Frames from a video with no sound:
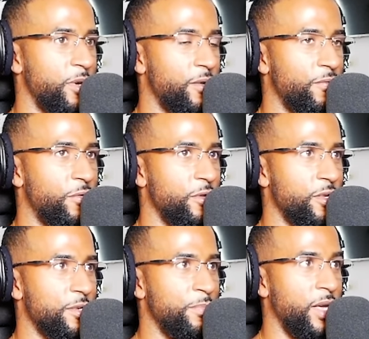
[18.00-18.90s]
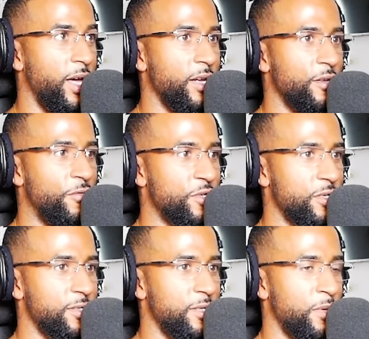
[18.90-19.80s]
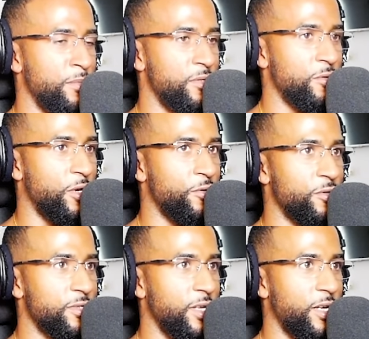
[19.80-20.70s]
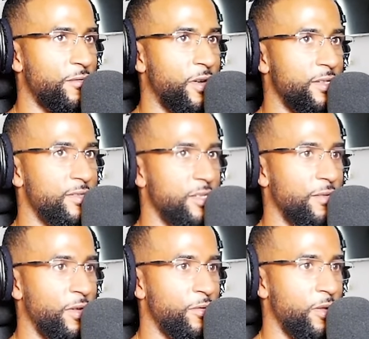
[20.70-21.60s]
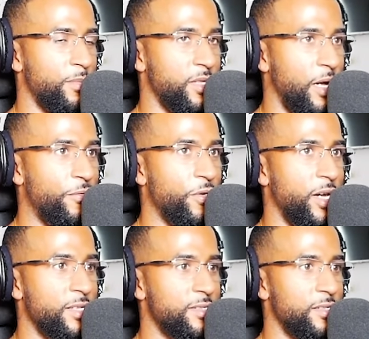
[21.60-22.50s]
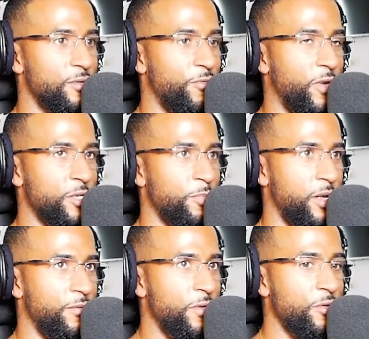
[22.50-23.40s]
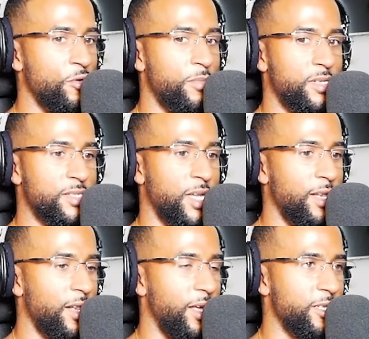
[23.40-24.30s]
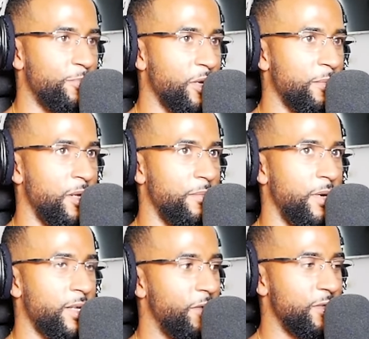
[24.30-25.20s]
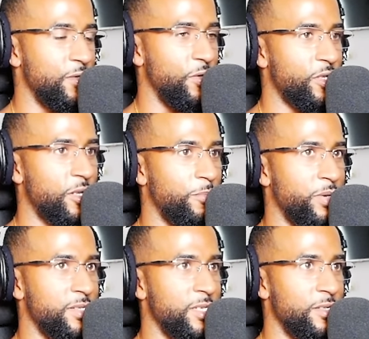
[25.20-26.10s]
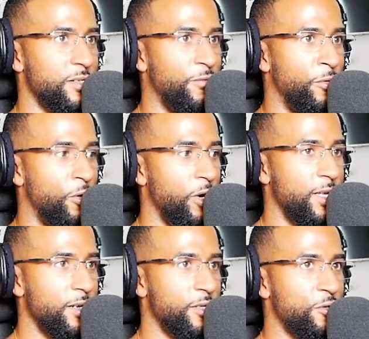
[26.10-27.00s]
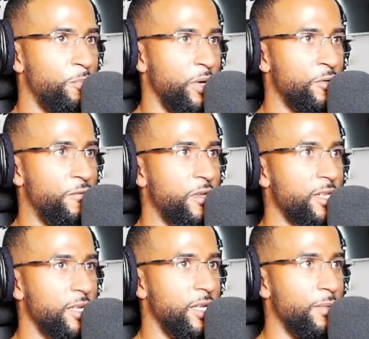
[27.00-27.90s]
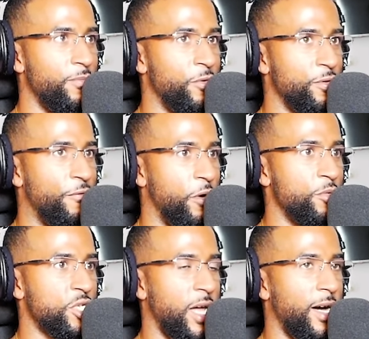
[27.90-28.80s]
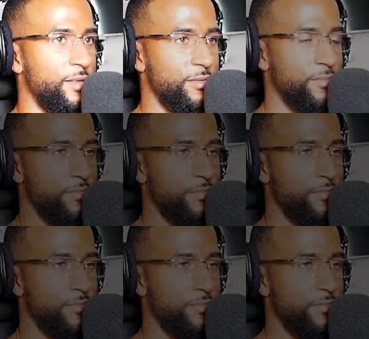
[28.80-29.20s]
machen, würde ich mir eigentlich wünschen, dass jemand mit so einer großen Reichweite sich eventuell mal dafür einsetzt und vielleicht mal ein Video über das Kendler-Experiment macht, was in Deutschland passiert ist, wo Kinder zu Pädophilen gegeben wurden vom Staat.